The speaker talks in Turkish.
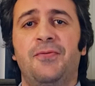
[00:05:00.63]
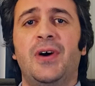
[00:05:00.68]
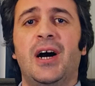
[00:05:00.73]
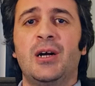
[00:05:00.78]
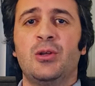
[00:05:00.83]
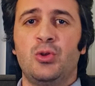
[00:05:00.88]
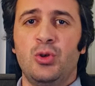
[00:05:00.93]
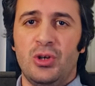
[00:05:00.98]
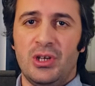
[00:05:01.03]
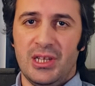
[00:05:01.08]

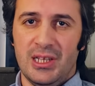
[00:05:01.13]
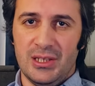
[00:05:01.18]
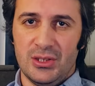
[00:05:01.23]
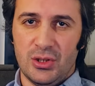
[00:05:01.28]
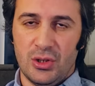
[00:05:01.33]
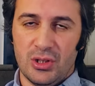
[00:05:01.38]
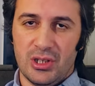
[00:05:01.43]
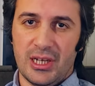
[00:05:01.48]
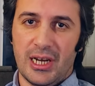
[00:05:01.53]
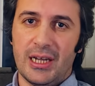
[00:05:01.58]
faktör
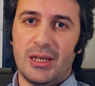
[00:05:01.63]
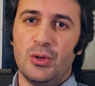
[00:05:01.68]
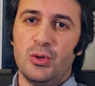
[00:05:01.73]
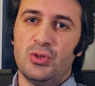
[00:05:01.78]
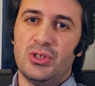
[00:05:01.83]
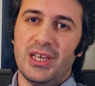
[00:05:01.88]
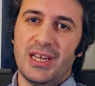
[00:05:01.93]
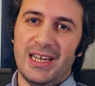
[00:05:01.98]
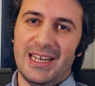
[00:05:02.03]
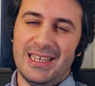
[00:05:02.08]
analizi olarak
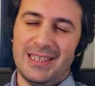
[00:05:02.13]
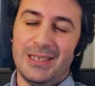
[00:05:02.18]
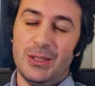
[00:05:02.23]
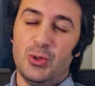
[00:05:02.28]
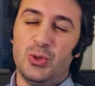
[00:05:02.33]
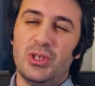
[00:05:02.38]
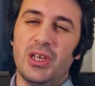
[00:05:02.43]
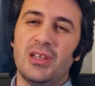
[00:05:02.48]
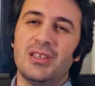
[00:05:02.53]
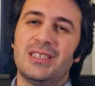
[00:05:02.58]
yüksek
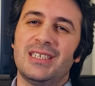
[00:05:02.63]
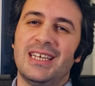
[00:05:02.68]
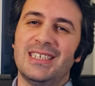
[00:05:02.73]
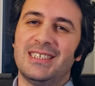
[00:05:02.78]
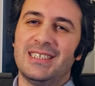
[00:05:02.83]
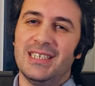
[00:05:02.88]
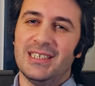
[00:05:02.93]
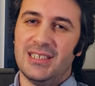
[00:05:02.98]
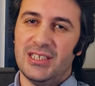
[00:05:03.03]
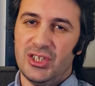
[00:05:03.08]
yüksek
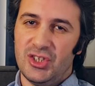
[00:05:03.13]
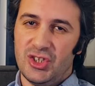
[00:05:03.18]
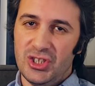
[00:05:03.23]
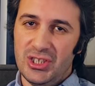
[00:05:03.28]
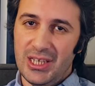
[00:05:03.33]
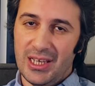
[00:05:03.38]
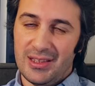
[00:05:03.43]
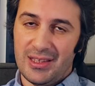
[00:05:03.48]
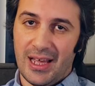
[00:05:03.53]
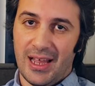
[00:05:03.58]
lisans tezleri
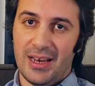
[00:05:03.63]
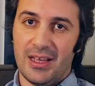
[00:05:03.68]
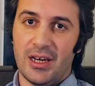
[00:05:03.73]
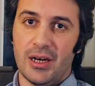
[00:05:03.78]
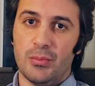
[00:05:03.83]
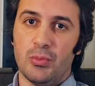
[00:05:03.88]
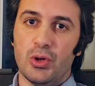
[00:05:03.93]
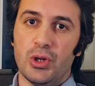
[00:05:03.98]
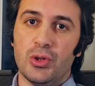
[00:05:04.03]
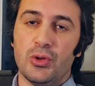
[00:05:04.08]
için yeterli
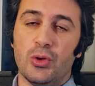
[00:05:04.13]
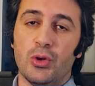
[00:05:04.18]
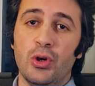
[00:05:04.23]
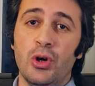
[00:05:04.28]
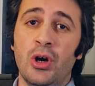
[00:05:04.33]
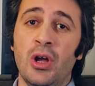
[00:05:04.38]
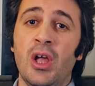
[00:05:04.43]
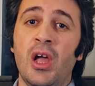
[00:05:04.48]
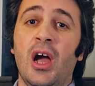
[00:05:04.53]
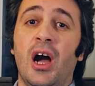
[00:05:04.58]
kabul
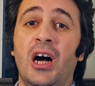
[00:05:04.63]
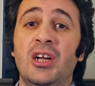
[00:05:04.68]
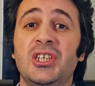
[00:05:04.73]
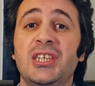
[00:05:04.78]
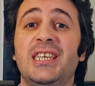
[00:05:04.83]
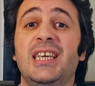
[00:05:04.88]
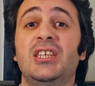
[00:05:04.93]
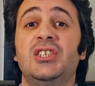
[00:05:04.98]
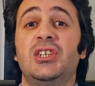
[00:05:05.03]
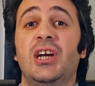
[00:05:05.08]
ediliyor.
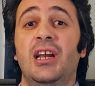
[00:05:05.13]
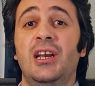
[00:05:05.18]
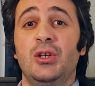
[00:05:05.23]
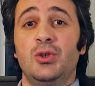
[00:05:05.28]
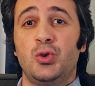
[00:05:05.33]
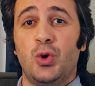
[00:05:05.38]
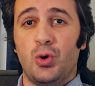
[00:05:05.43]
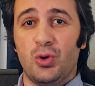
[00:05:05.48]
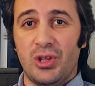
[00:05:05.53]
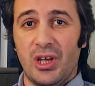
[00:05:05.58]
Ancak
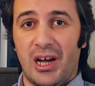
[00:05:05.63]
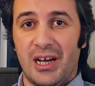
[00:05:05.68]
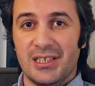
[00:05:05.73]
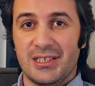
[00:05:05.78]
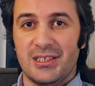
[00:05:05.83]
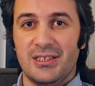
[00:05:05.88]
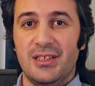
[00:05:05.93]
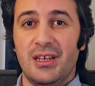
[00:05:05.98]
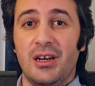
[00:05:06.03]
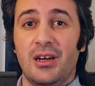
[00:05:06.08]
geçerlilik çok daha
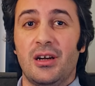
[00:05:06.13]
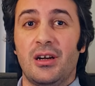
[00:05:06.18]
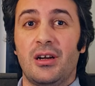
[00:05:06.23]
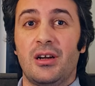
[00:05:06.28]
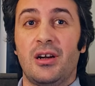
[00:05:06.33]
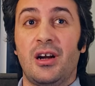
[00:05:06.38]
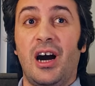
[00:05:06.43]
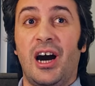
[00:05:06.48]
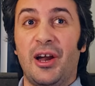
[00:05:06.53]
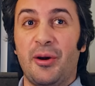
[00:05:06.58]
aslında
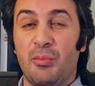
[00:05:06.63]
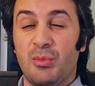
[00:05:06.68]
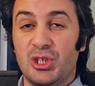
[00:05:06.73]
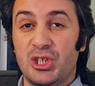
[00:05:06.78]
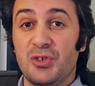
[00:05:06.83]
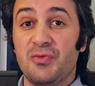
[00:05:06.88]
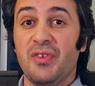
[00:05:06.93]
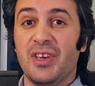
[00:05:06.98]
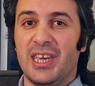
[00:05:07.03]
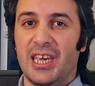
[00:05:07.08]

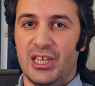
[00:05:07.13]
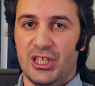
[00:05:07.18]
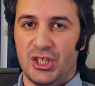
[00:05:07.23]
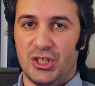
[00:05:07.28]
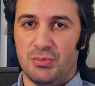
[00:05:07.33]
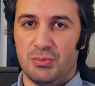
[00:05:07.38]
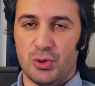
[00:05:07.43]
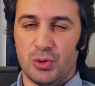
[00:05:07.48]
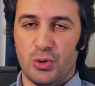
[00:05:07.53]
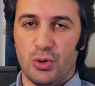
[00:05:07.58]
karmaşık ve
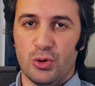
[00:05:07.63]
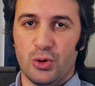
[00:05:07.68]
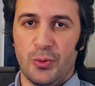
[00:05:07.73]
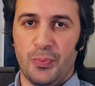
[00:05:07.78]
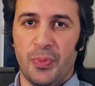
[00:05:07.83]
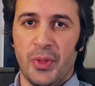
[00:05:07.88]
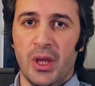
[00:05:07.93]
geniş bir konu.